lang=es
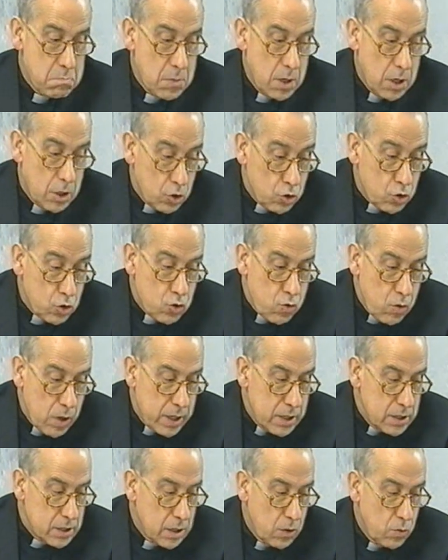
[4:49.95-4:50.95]
en otros
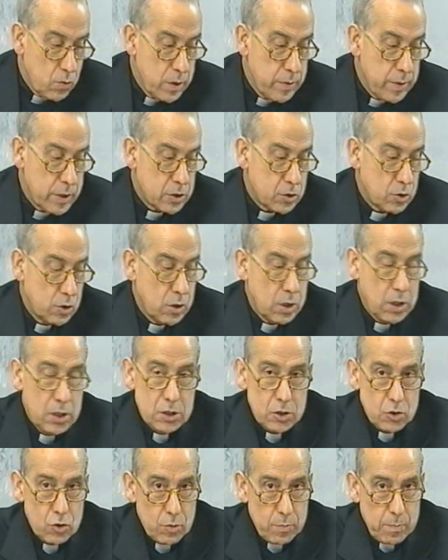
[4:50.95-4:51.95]
lugares del universo
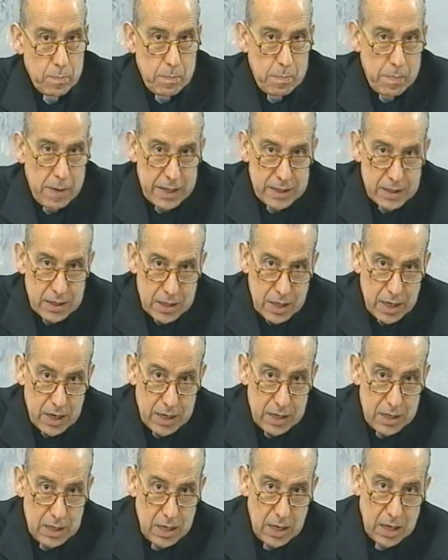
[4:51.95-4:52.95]
esto
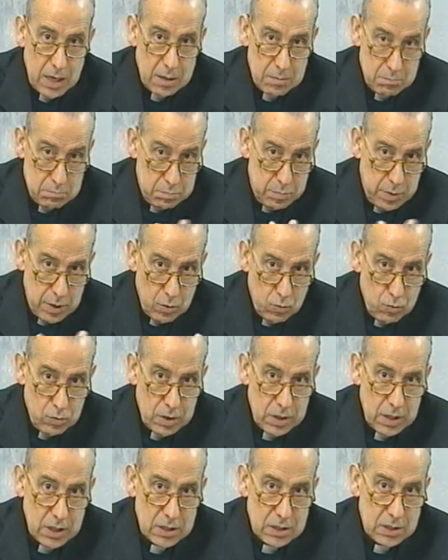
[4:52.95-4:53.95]
plantearía
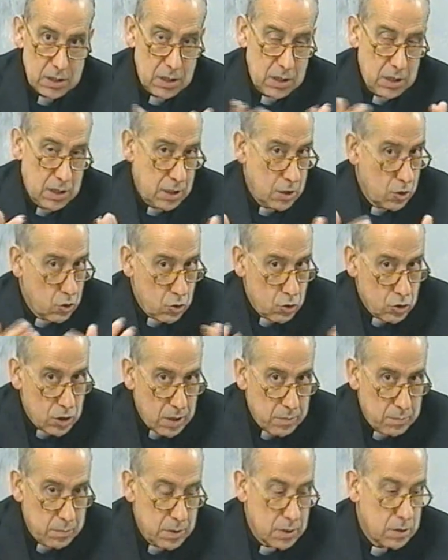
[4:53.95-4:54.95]
preguntas en otros
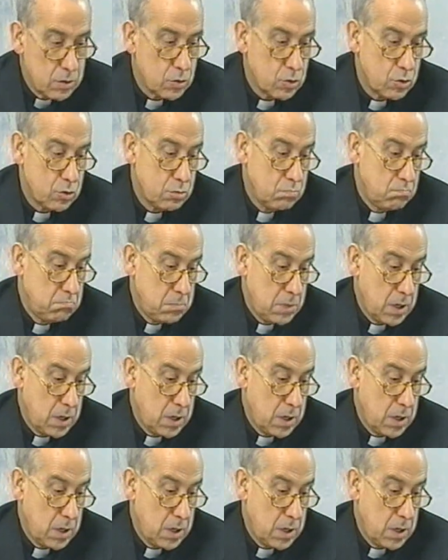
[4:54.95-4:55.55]
ámbitos,